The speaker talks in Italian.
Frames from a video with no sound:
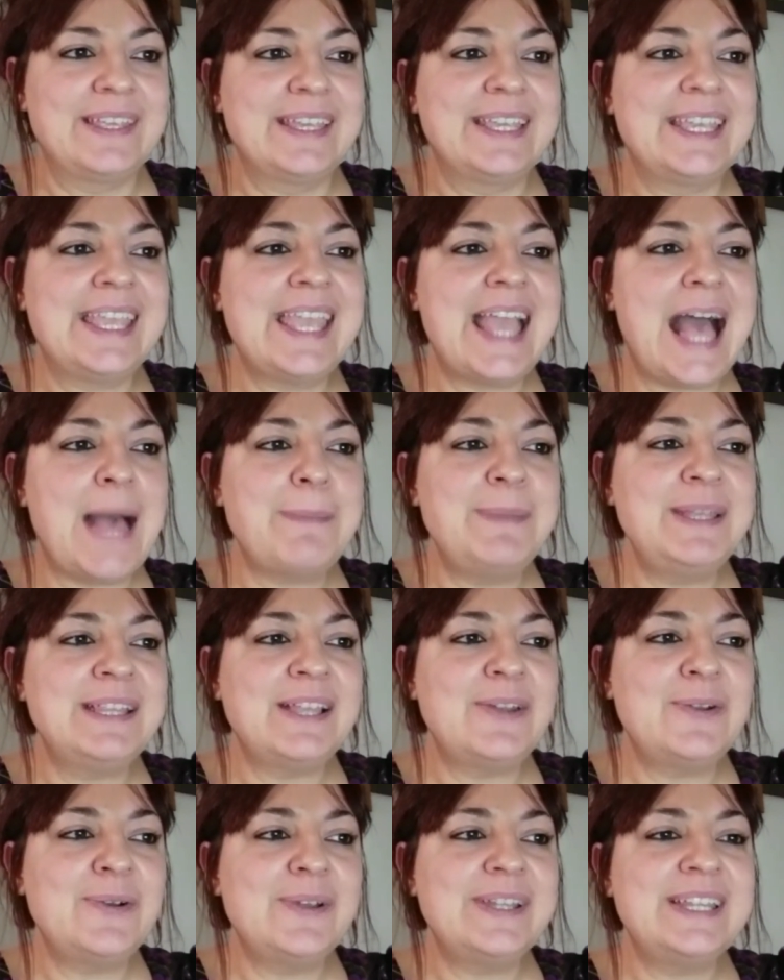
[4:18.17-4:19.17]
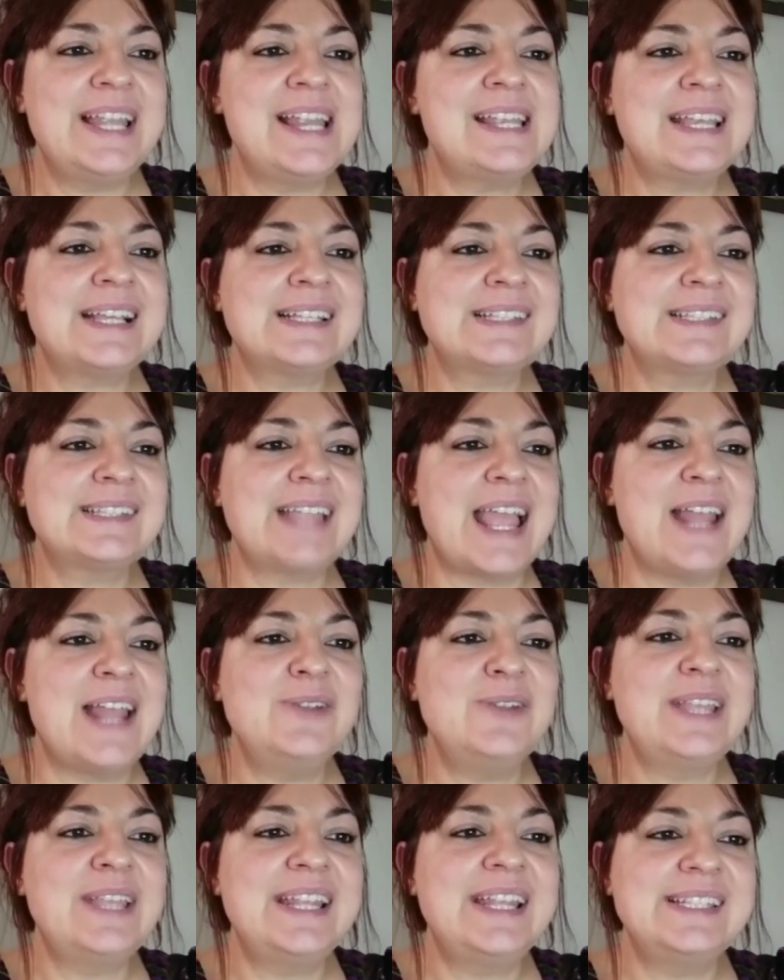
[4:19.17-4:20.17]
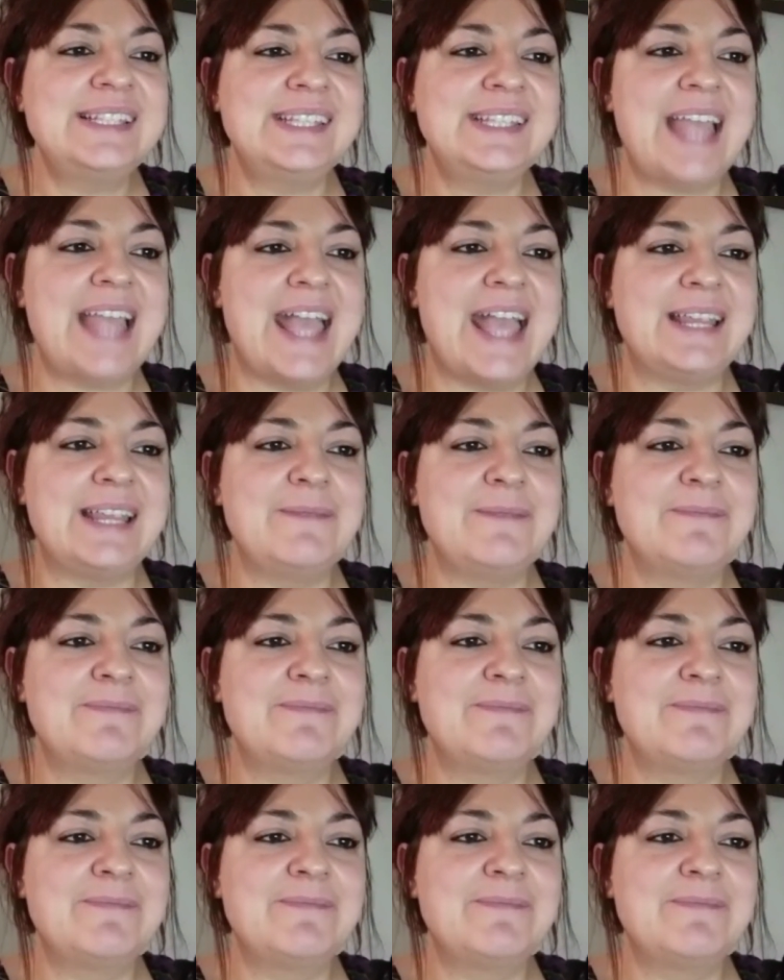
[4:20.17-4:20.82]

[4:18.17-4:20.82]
che abitano nel castello dei desideri.